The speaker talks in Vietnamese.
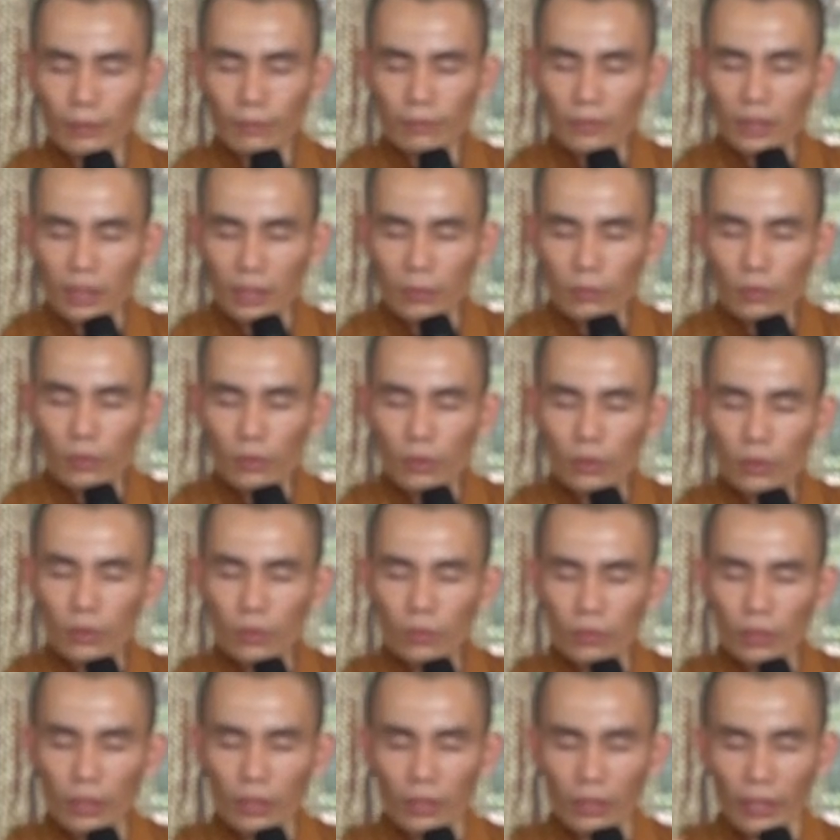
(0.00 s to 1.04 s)
tâm mình nó muốn
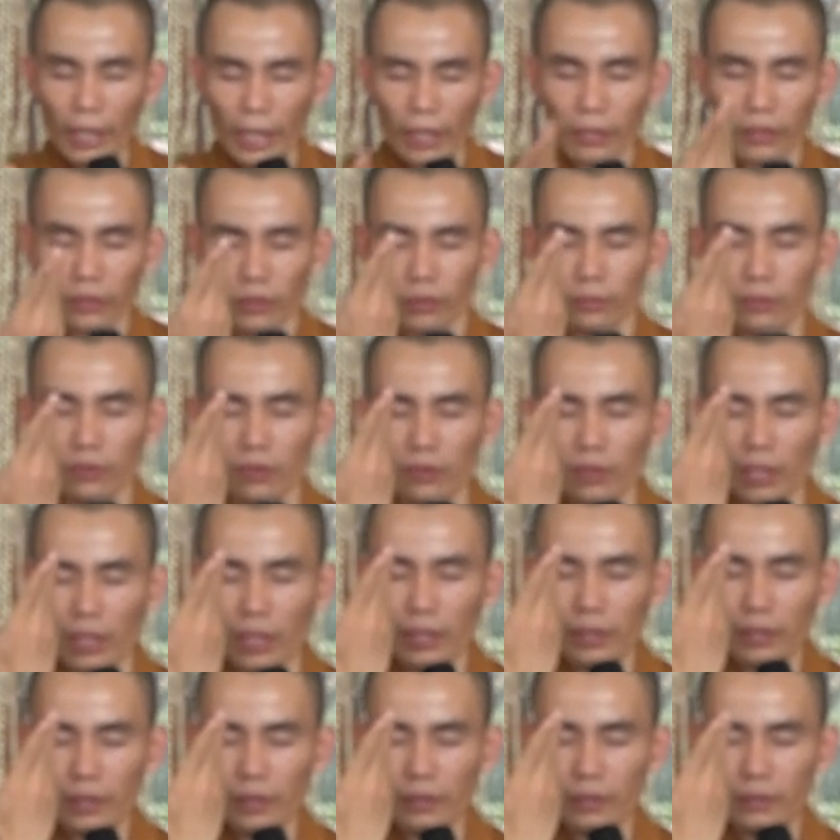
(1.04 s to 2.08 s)
rút cái rẹt vô một
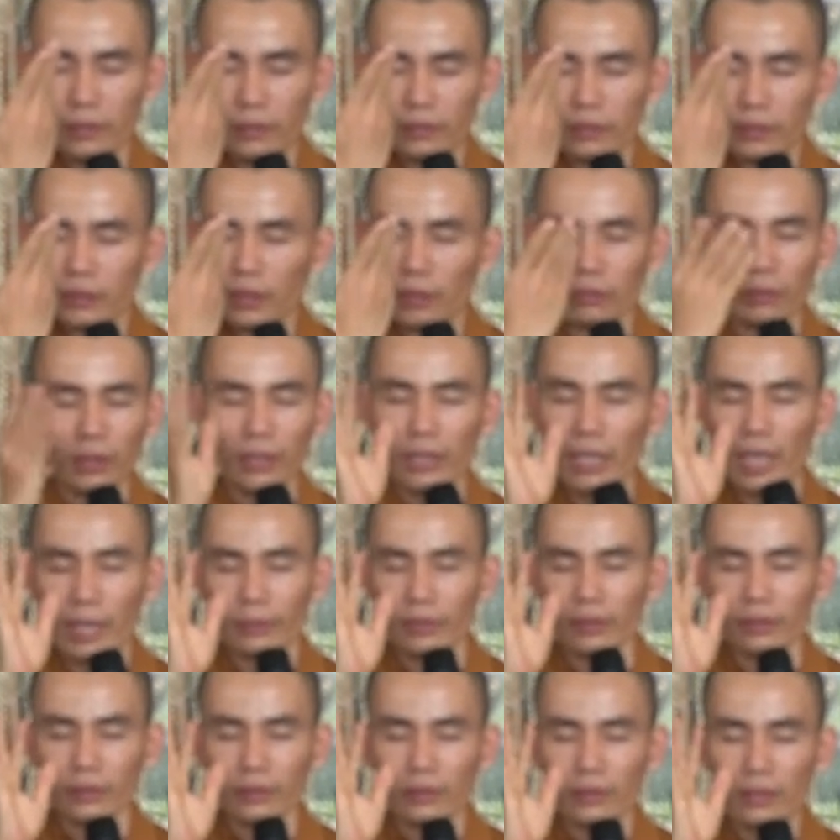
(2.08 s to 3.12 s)
cái, nó không thể
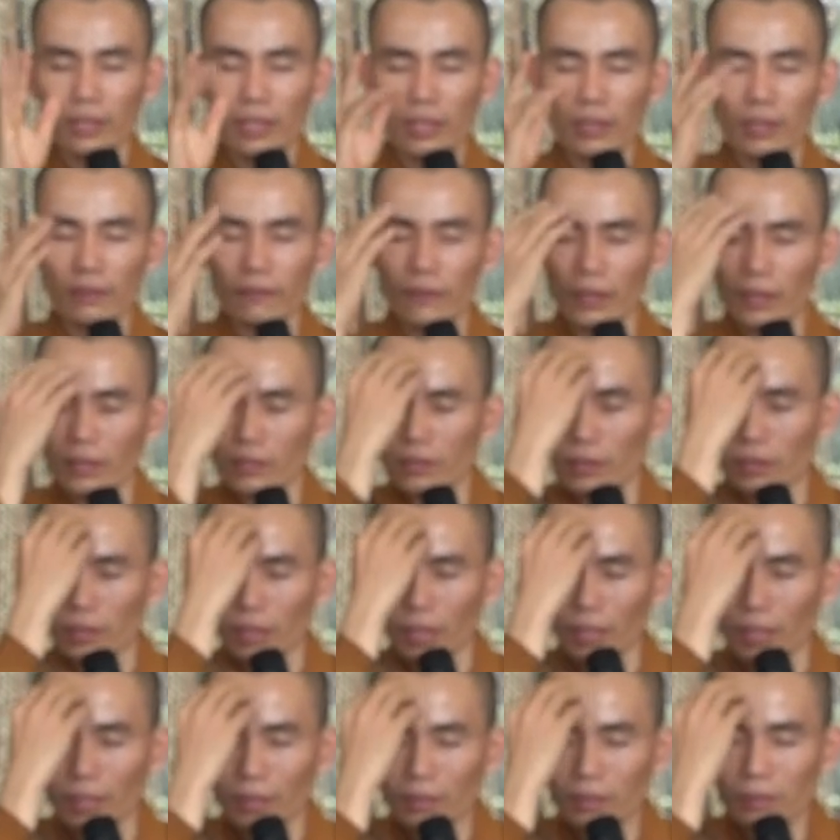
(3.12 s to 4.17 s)
làm được, nó vẫn còn
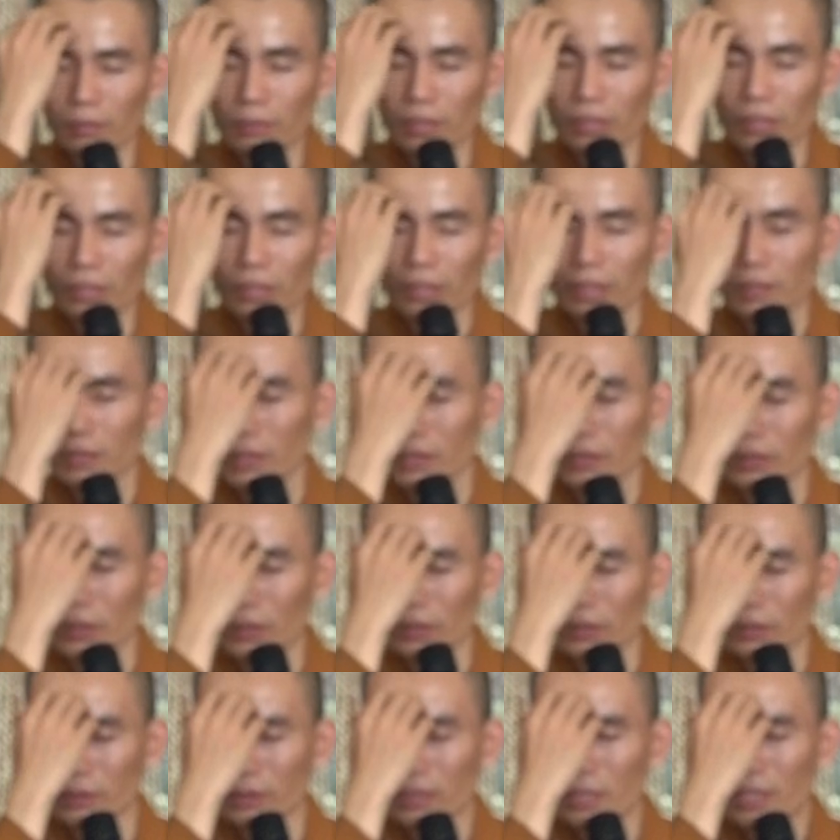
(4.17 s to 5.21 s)
ở trong cái suy tư
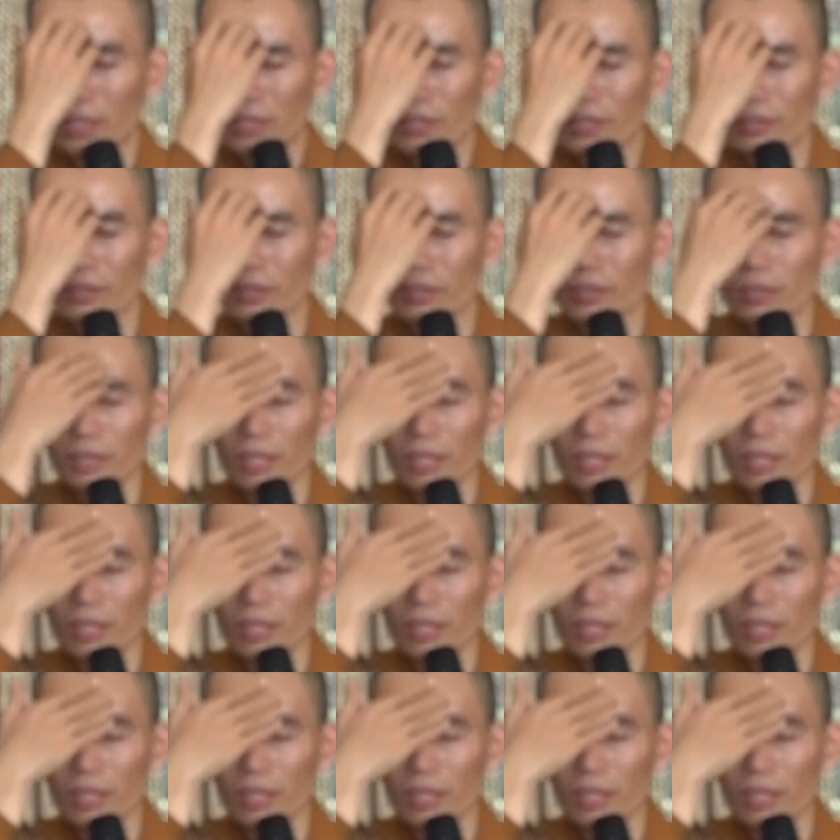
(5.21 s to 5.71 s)
thôi, nó chưa